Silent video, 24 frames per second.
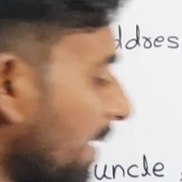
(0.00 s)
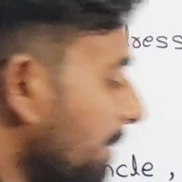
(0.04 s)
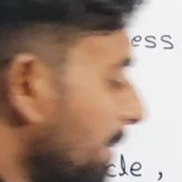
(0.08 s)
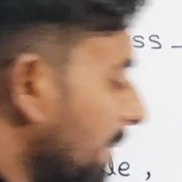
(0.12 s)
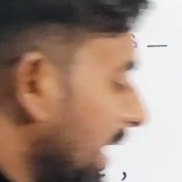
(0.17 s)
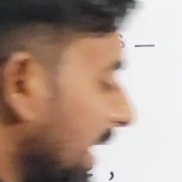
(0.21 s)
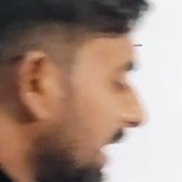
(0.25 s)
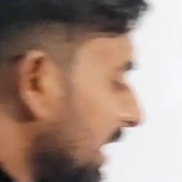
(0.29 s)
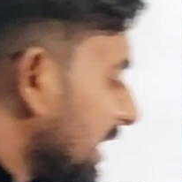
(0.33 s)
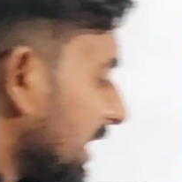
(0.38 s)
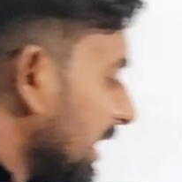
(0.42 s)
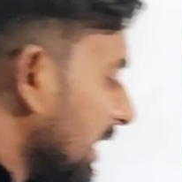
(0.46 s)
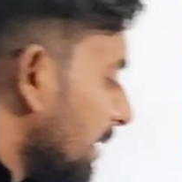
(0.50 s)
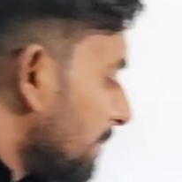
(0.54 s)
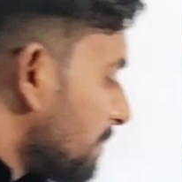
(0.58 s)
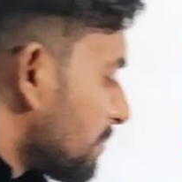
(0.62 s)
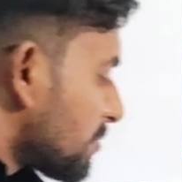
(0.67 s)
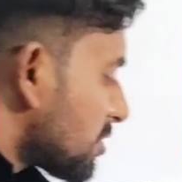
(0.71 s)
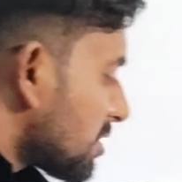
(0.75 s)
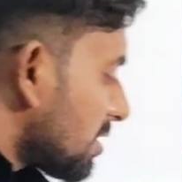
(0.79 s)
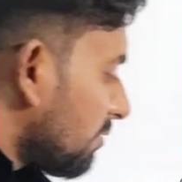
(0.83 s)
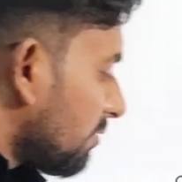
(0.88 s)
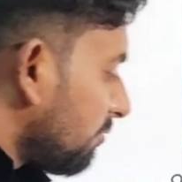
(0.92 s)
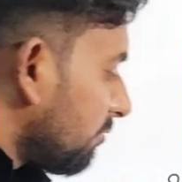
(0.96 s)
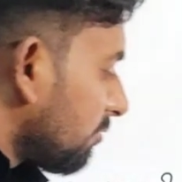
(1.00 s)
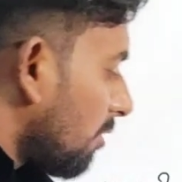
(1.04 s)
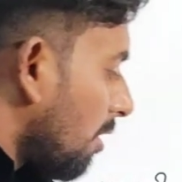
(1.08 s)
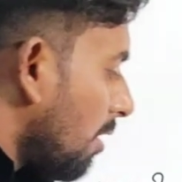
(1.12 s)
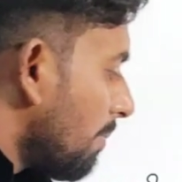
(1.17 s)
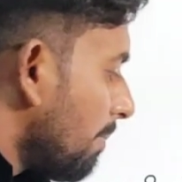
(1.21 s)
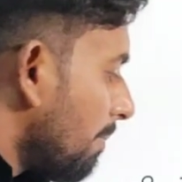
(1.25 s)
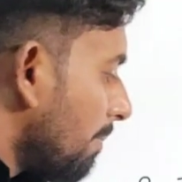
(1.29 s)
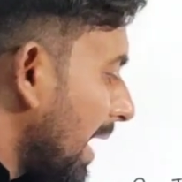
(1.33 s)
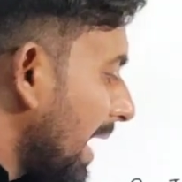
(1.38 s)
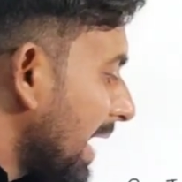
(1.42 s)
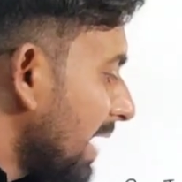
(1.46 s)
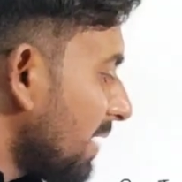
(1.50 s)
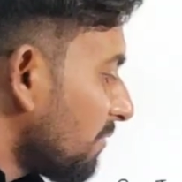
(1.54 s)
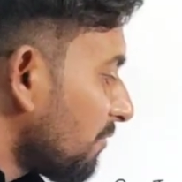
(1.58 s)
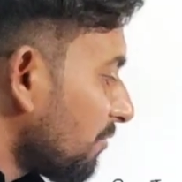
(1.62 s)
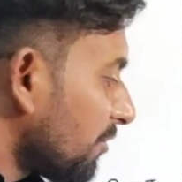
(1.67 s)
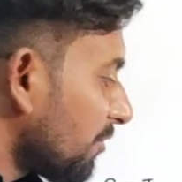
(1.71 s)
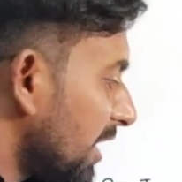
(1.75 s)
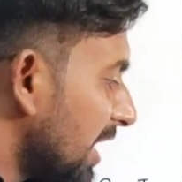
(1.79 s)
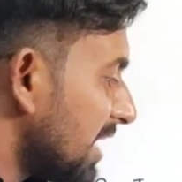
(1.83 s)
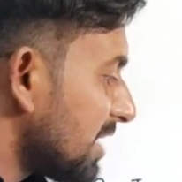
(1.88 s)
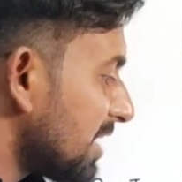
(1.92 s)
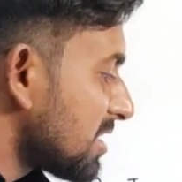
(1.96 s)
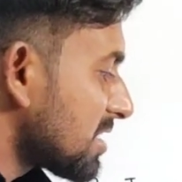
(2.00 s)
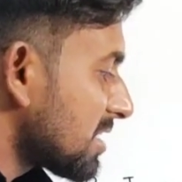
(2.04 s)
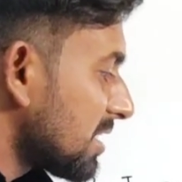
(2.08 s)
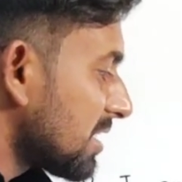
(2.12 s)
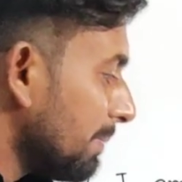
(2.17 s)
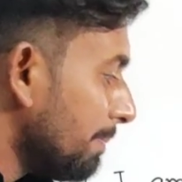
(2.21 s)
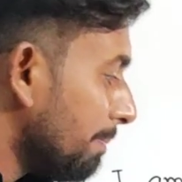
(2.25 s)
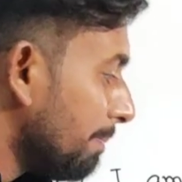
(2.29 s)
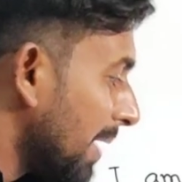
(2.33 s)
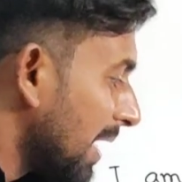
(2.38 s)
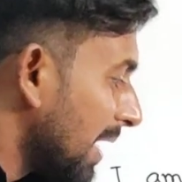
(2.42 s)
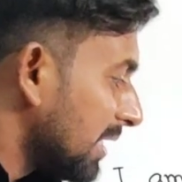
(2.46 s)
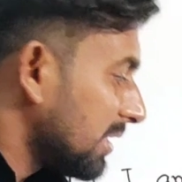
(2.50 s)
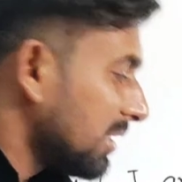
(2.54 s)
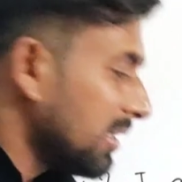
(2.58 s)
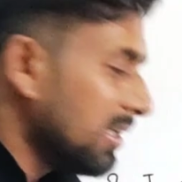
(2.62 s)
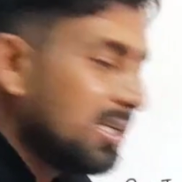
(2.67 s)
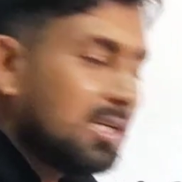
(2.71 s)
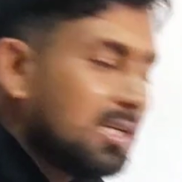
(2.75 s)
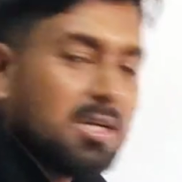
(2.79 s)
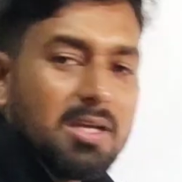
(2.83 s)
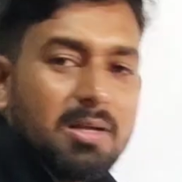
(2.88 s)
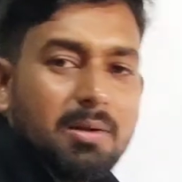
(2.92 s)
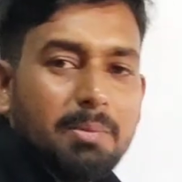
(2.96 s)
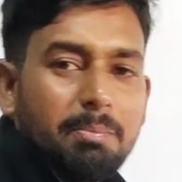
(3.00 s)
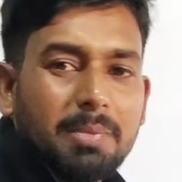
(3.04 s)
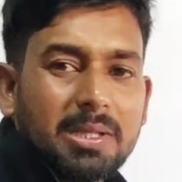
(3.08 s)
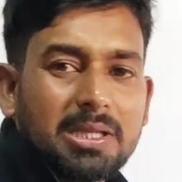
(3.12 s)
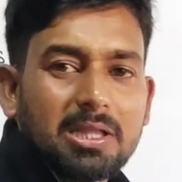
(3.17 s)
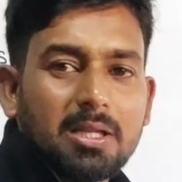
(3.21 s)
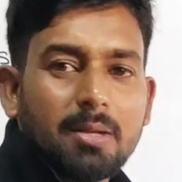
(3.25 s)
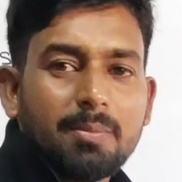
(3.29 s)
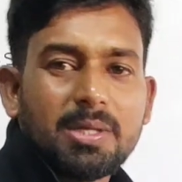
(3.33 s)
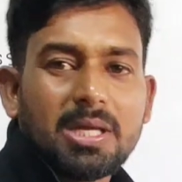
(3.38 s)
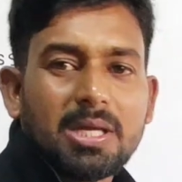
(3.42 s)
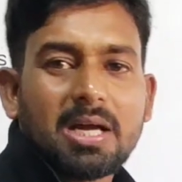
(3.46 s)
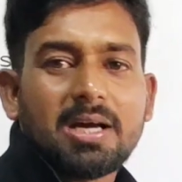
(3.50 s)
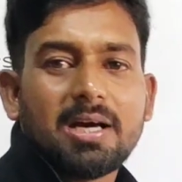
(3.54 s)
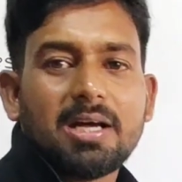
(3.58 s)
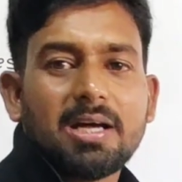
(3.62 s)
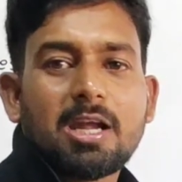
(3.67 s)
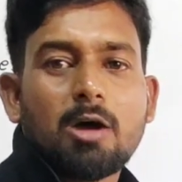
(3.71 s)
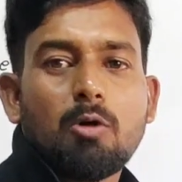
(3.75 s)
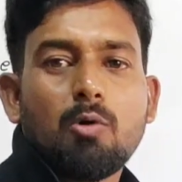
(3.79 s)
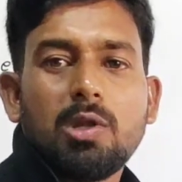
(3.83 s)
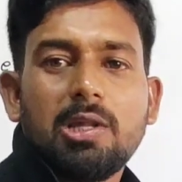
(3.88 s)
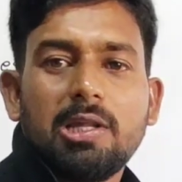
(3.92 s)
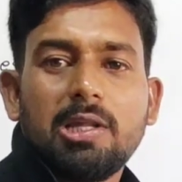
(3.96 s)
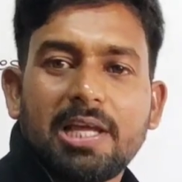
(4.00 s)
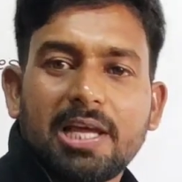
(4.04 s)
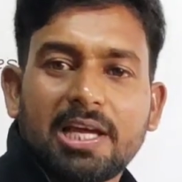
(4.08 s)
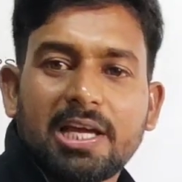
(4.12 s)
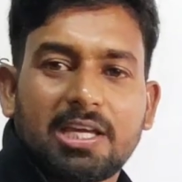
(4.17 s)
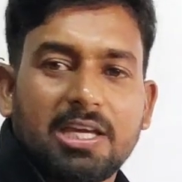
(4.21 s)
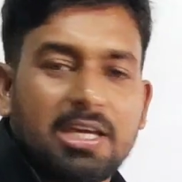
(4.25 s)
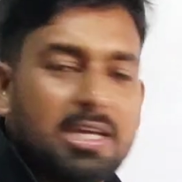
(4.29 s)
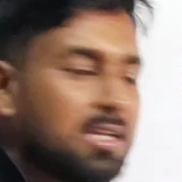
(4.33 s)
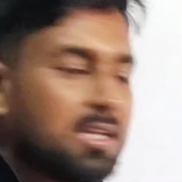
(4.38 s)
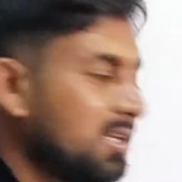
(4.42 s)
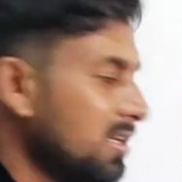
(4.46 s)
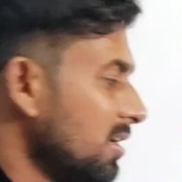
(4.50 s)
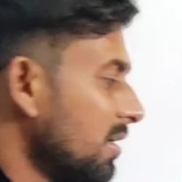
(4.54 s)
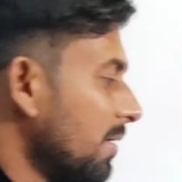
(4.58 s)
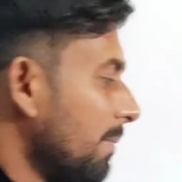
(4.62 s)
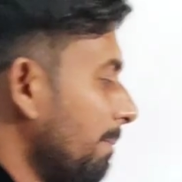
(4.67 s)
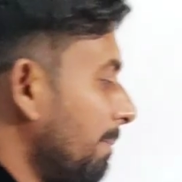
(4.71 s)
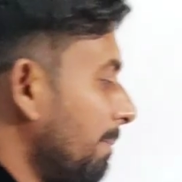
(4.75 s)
मैनी गिफ्ट्स फ्रॉम माई फ्रेंड्स बट मतलब यहाँ कह रहा हो लेकिन